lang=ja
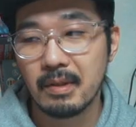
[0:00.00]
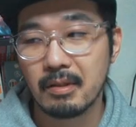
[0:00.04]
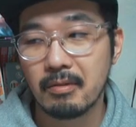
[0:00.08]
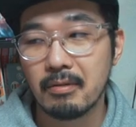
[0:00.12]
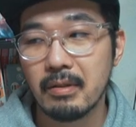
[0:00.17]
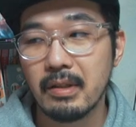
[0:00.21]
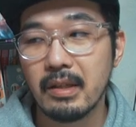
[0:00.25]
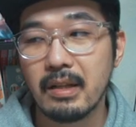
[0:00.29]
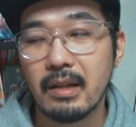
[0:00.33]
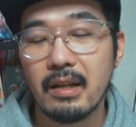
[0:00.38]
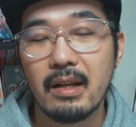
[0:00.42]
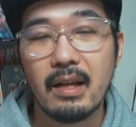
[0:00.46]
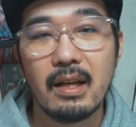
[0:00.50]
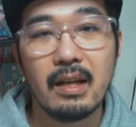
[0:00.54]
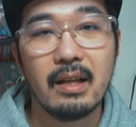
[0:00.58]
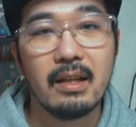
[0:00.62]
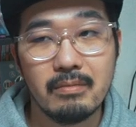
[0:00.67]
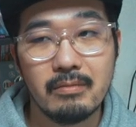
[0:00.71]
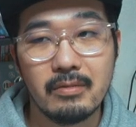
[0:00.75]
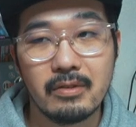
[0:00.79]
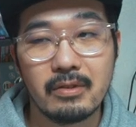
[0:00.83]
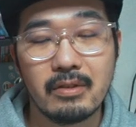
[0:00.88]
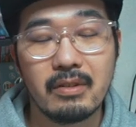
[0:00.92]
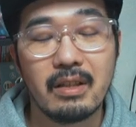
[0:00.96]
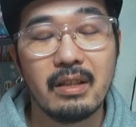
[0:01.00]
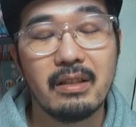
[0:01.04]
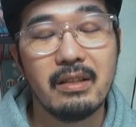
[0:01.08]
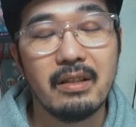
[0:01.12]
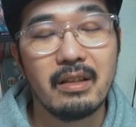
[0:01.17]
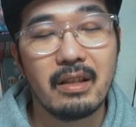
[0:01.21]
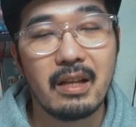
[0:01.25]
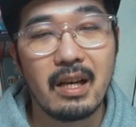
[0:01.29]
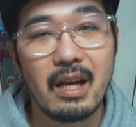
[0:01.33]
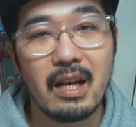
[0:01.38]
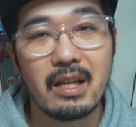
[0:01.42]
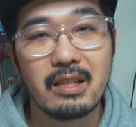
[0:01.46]
まあ、これから物語
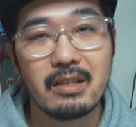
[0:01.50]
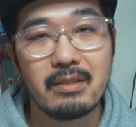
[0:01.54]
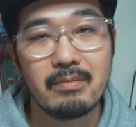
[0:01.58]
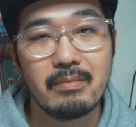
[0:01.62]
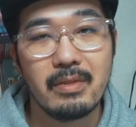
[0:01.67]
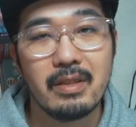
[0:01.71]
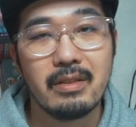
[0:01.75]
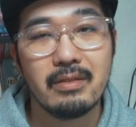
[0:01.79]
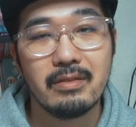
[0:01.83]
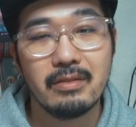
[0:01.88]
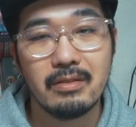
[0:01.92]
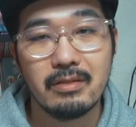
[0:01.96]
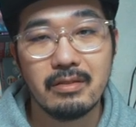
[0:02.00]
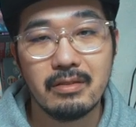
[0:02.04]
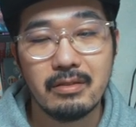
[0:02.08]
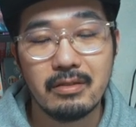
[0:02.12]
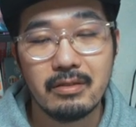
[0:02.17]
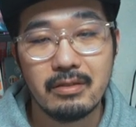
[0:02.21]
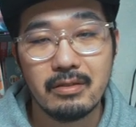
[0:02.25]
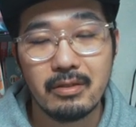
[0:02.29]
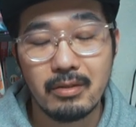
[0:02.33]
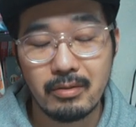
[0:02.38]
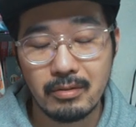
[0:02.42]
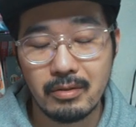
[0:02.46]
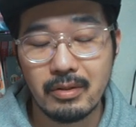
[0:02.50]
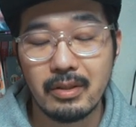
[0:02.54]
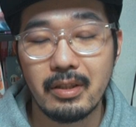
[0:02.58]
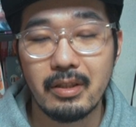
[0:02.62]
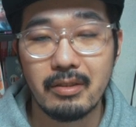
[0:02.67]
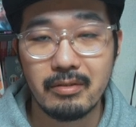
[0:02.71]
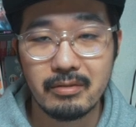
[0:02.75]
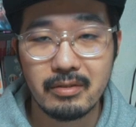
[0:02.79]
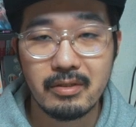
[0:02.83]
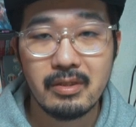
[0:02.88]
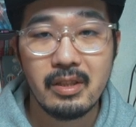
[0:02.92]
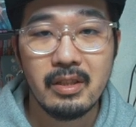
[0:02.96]
が始まるよって
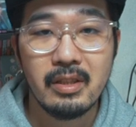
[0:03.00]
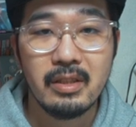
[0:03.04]
いう、